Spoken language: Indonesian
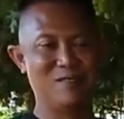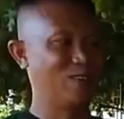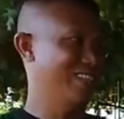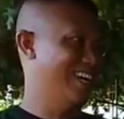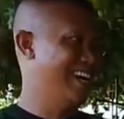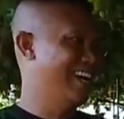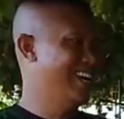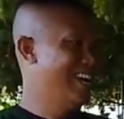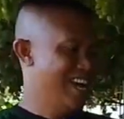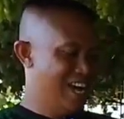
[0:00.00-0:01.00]
Jadi menurut saya.
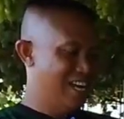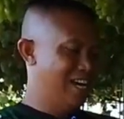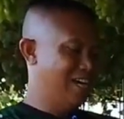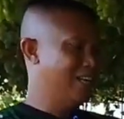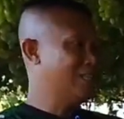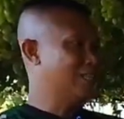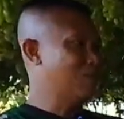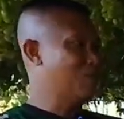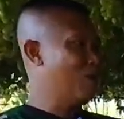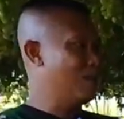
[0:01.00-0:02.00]
Eh, ini
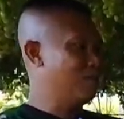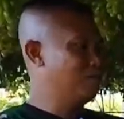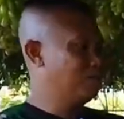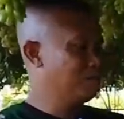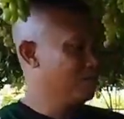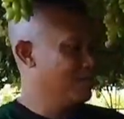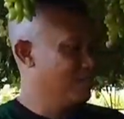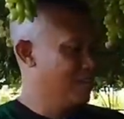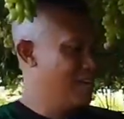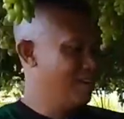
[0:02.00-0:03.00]
tersemprot
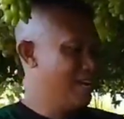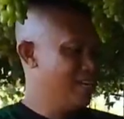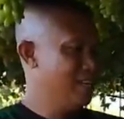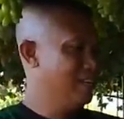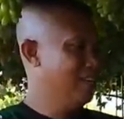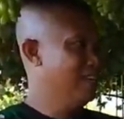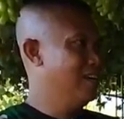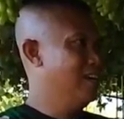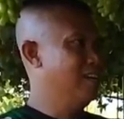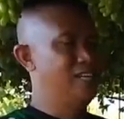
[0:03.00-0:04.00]
ya, oke. Okay
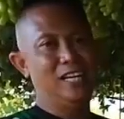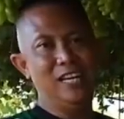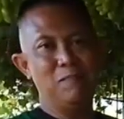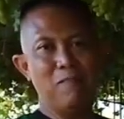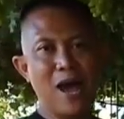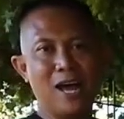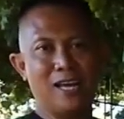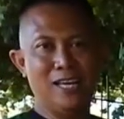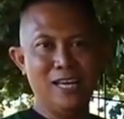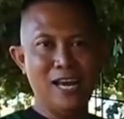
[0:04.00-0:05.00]
di
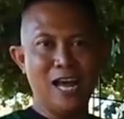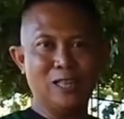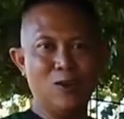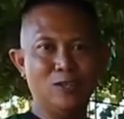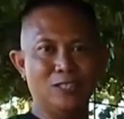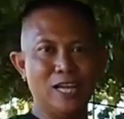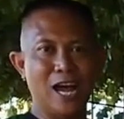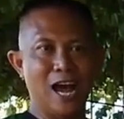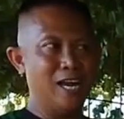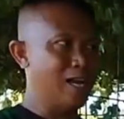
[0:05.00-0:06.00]
pagi atau
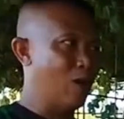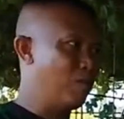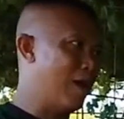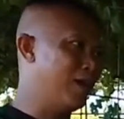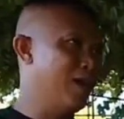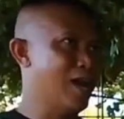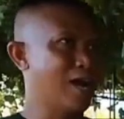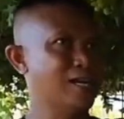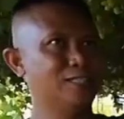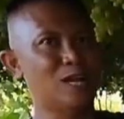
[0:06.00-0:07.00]
siang hari. Kalau pagi
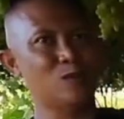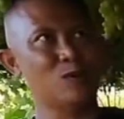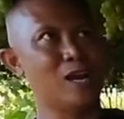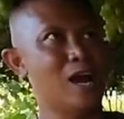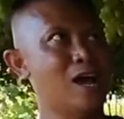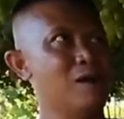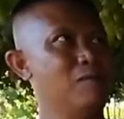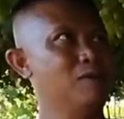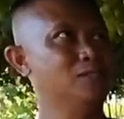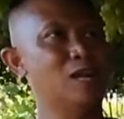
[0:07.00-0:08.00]
kan akan siang tuh
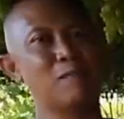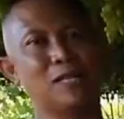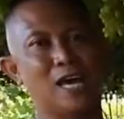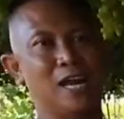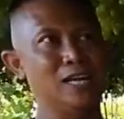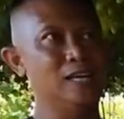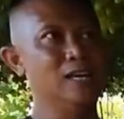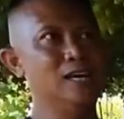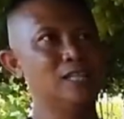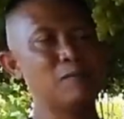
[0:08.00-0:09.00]
kena oh, sinar
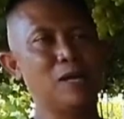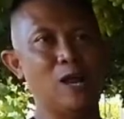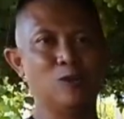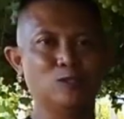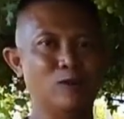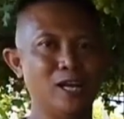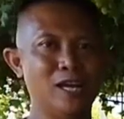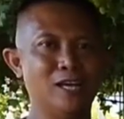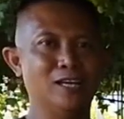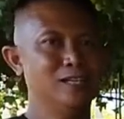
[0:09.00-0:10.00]
matahari. Tapi kalau
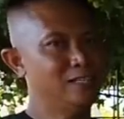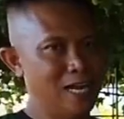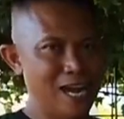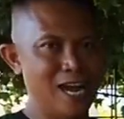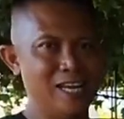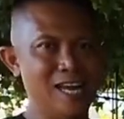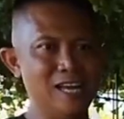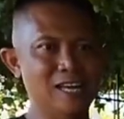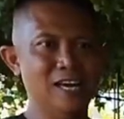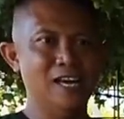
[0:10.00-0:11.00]
sore jangan
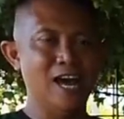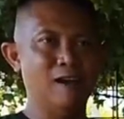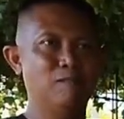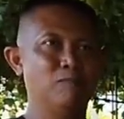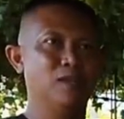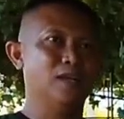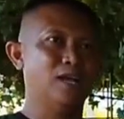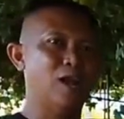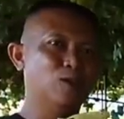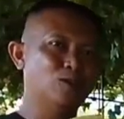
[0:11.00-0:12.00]
ya. Nah,
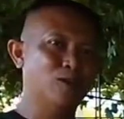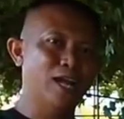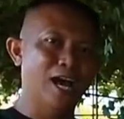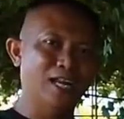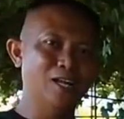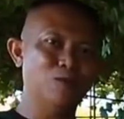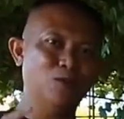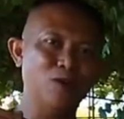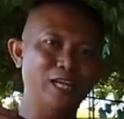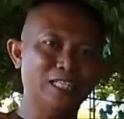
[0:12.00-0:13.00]
kalau sore hari
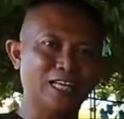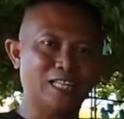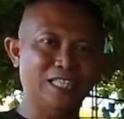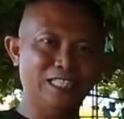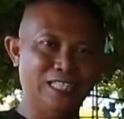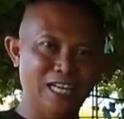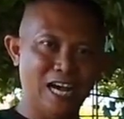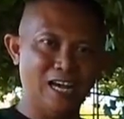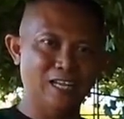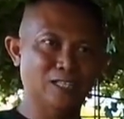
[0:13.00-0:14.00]
untuk
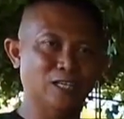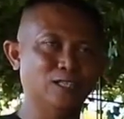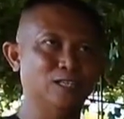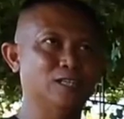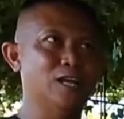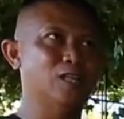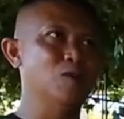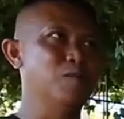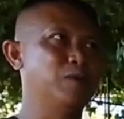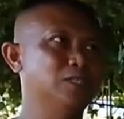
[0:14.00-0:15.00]
insektisida.
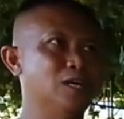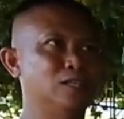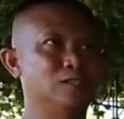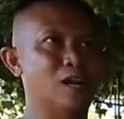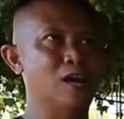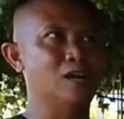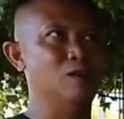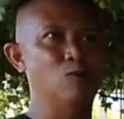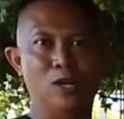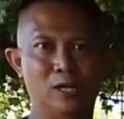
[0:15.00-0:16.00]
Insektisida itu bisa
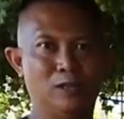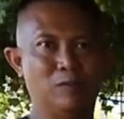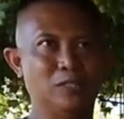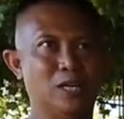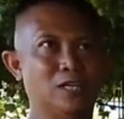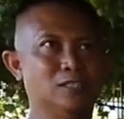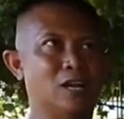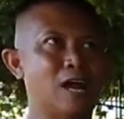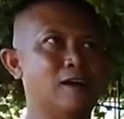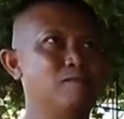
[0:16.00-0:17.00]
diserang ulat, bisa
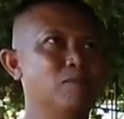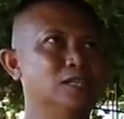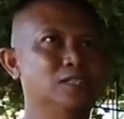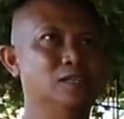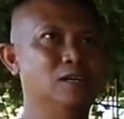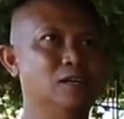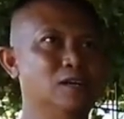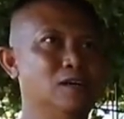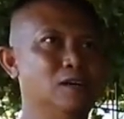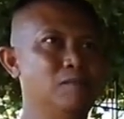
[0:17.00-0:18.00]
diserang
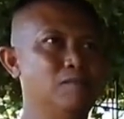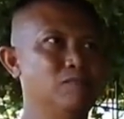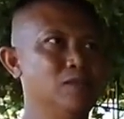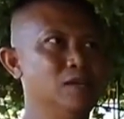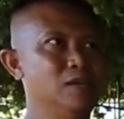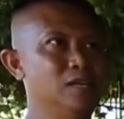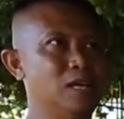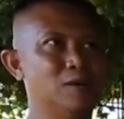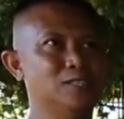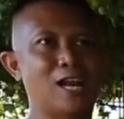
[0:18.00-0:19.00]
uh, serangga.
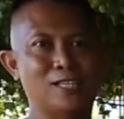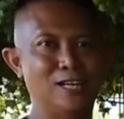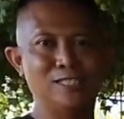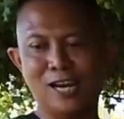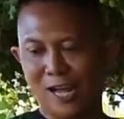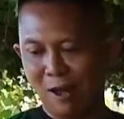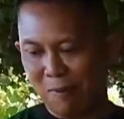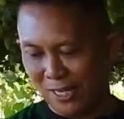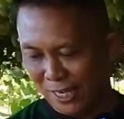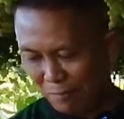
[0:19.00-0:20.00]
Ya, ser jenis
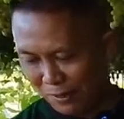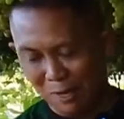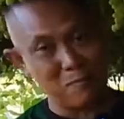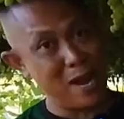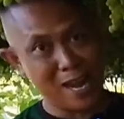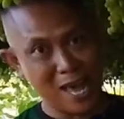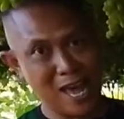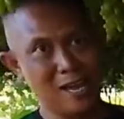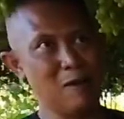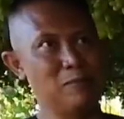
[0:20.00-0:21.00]
serangga apa aja, bisa
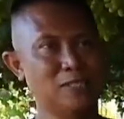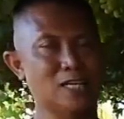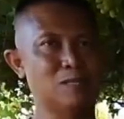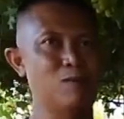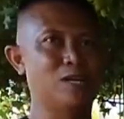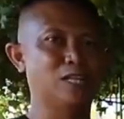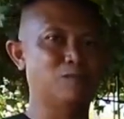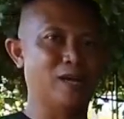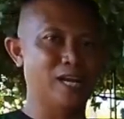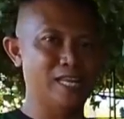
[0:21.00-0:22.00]
belalang, bisa semut dan
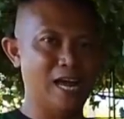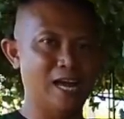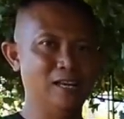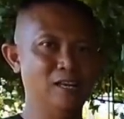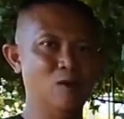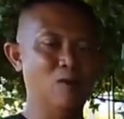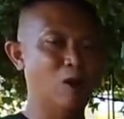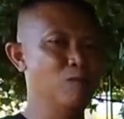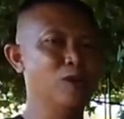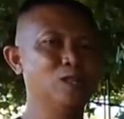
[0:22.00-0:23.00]
sebagainya.
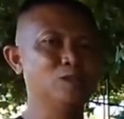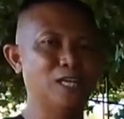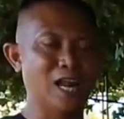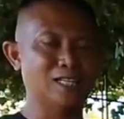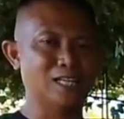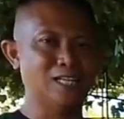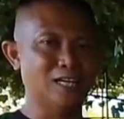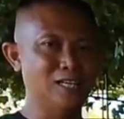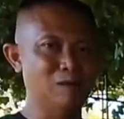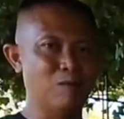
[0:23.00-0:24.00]
Walaupun itu jarang
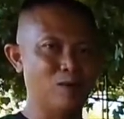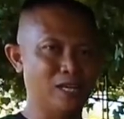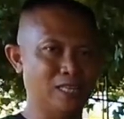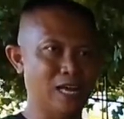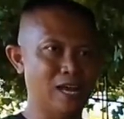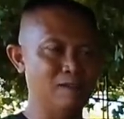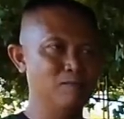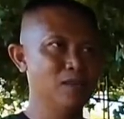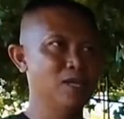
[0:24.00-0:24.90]
terjadi di pohon kita.